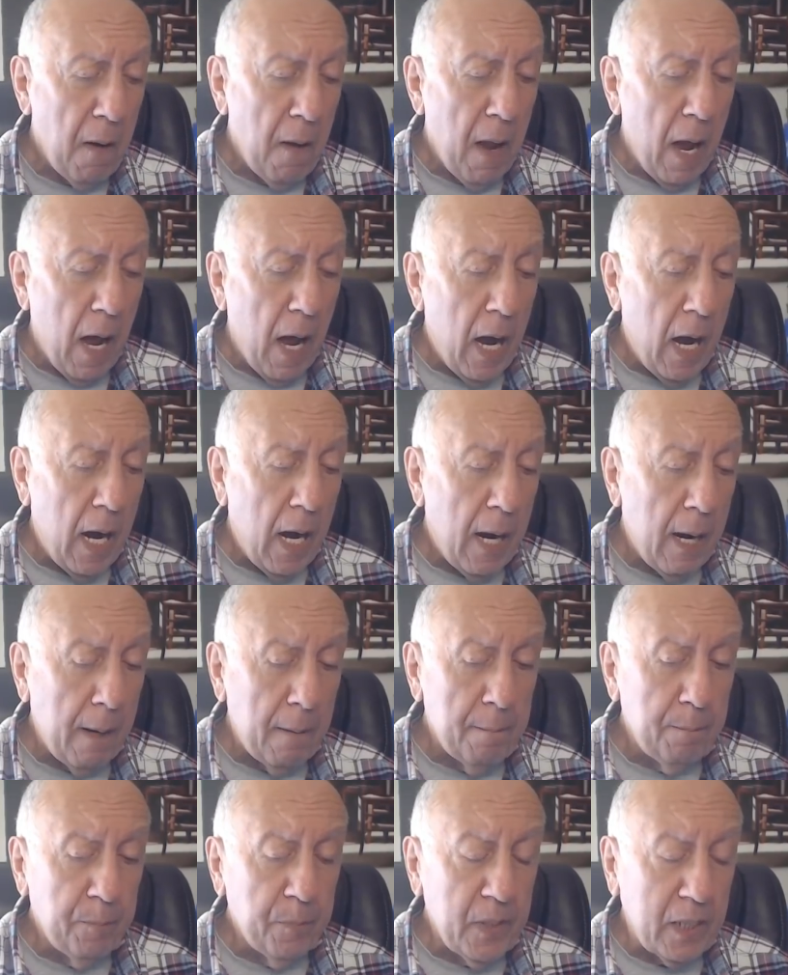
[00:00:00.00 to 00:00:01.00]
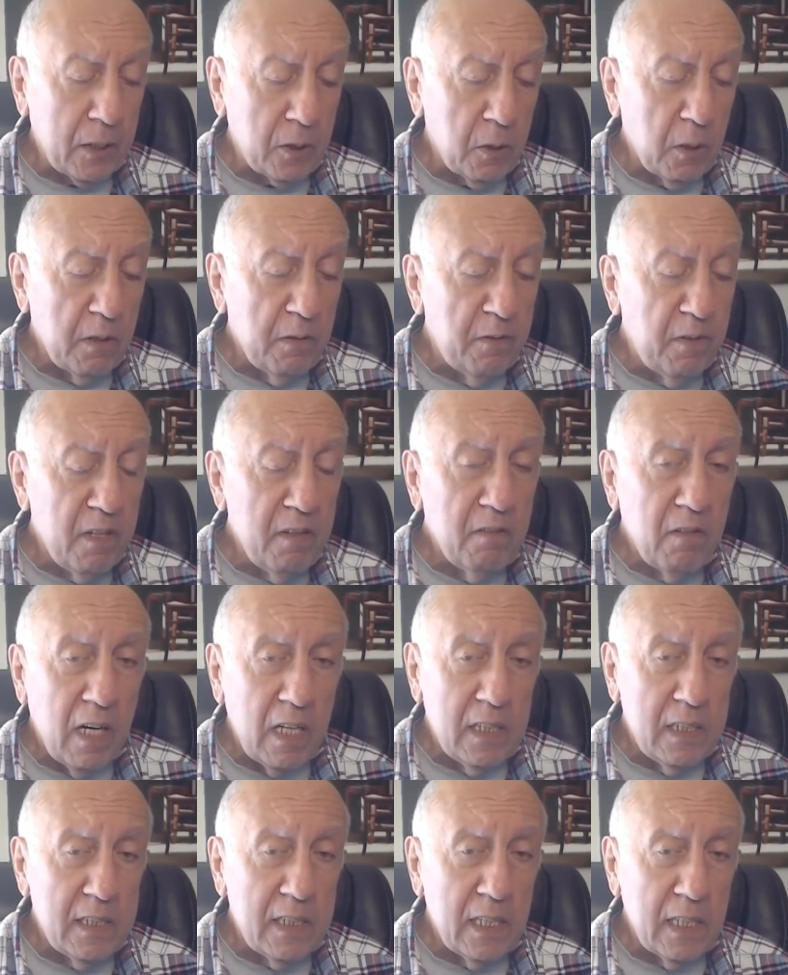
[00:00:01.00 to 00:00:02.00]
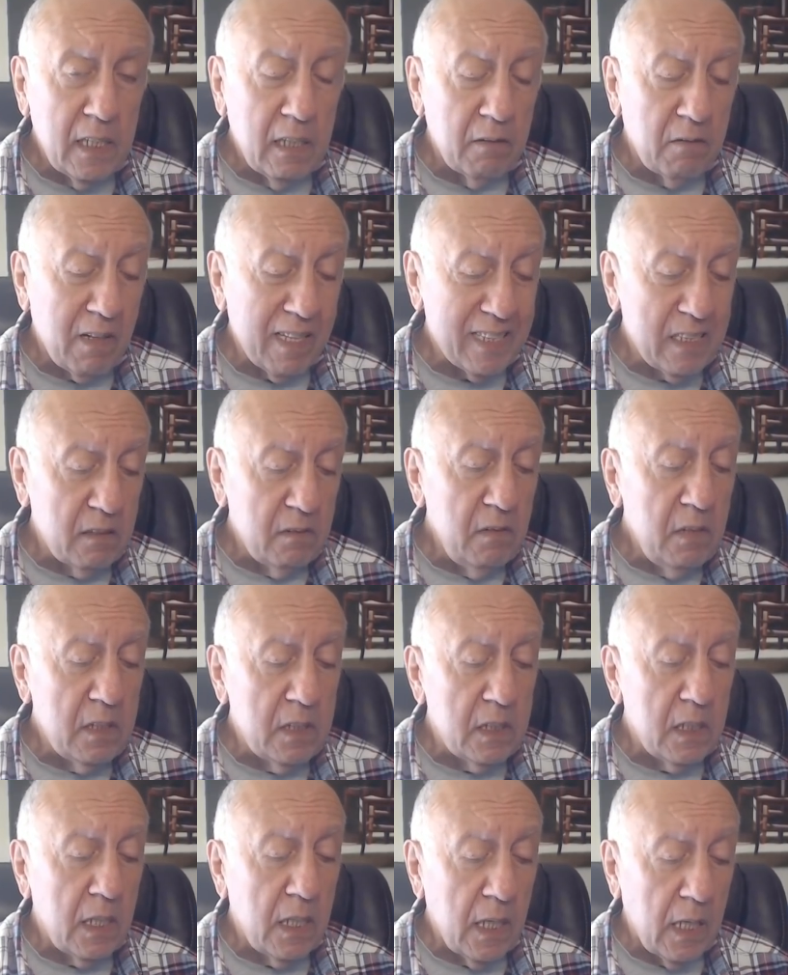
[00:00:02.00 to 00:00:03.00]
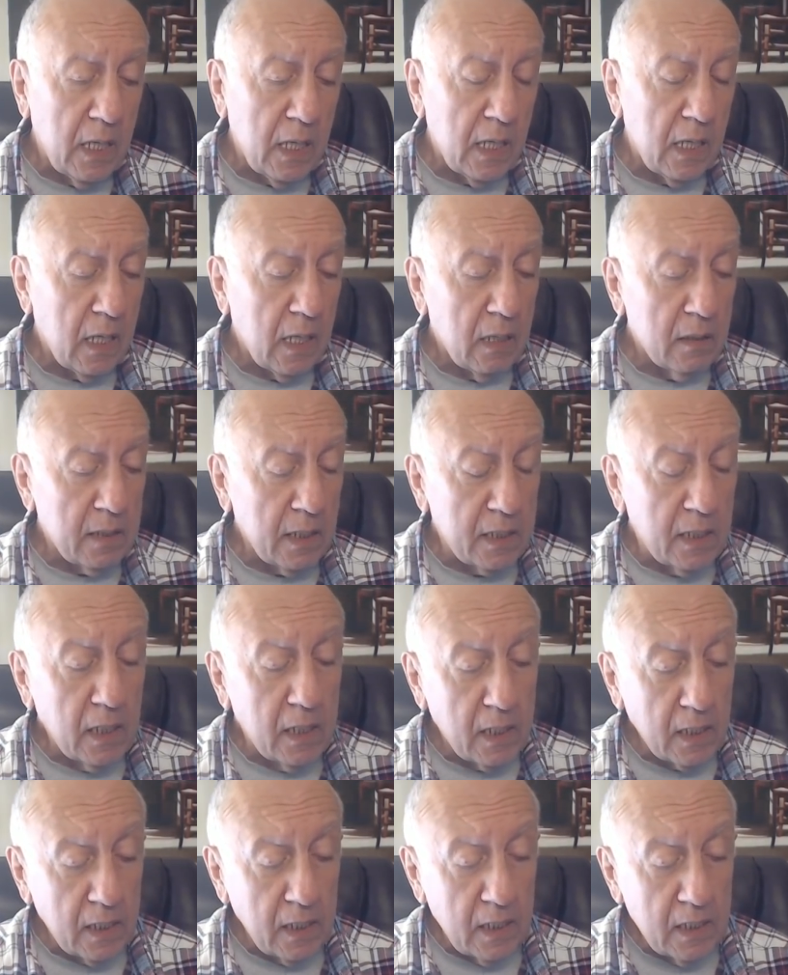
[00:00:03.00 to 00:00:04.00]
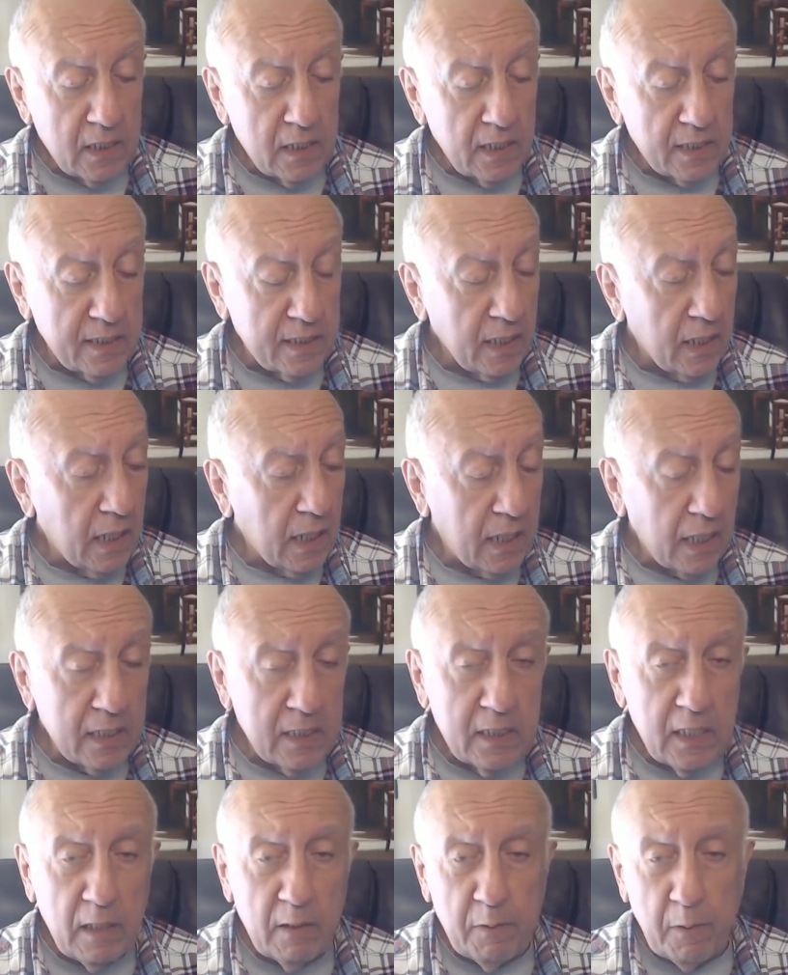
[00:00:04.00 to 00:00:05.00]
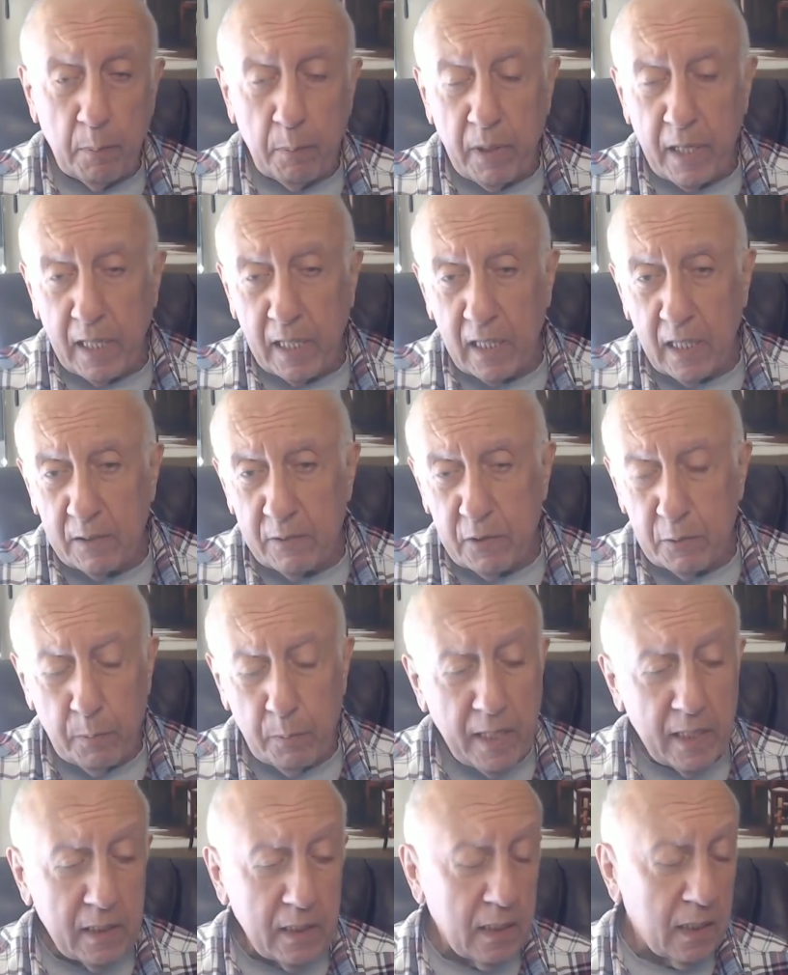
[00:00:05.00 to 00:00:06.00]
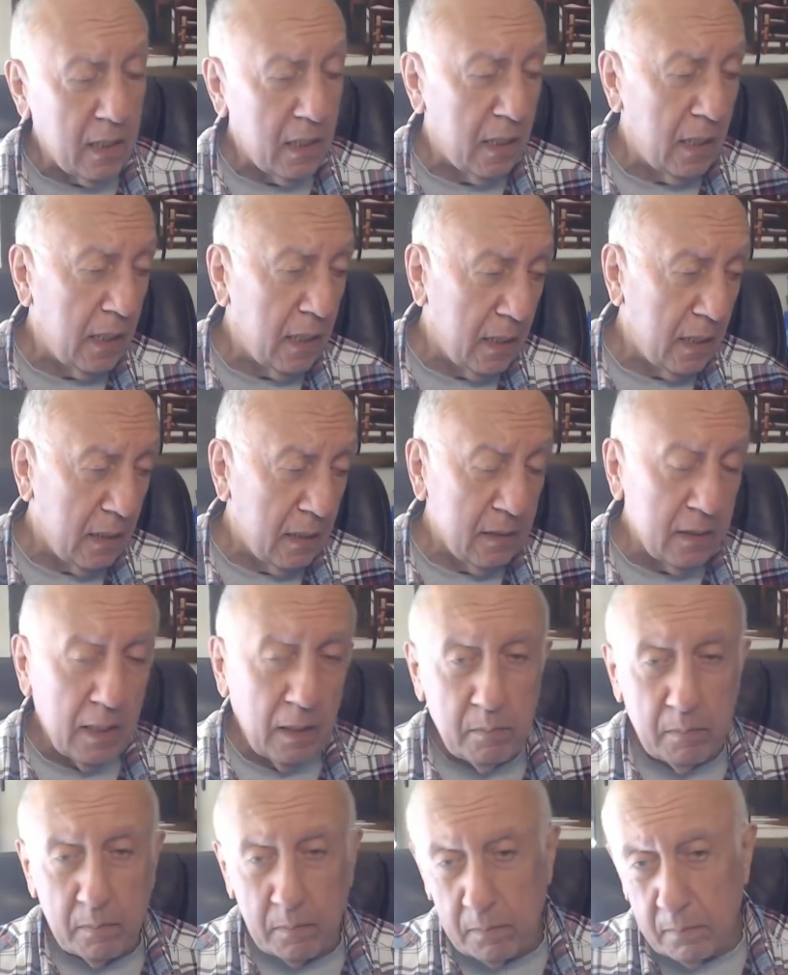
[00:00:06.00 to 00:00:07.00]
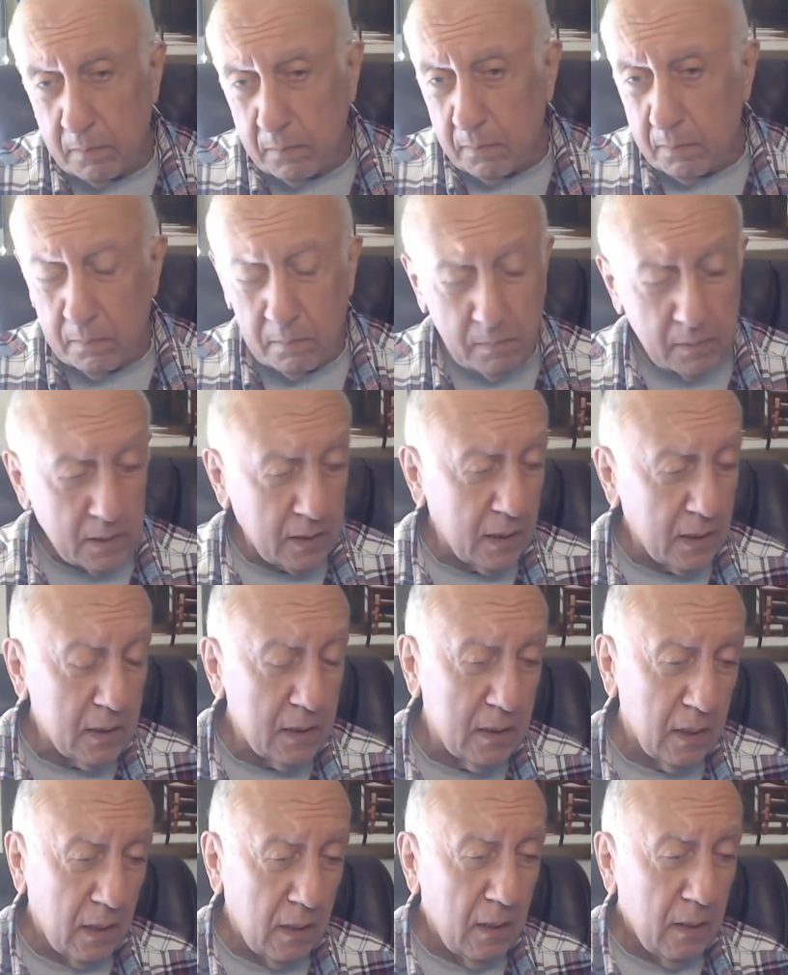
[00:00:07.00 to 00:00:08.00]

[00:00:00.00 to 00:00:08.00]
а, которые вливали деньги в развитие а, таких организаций, как Антифа, Black Lives Matter, а, там, так сказать,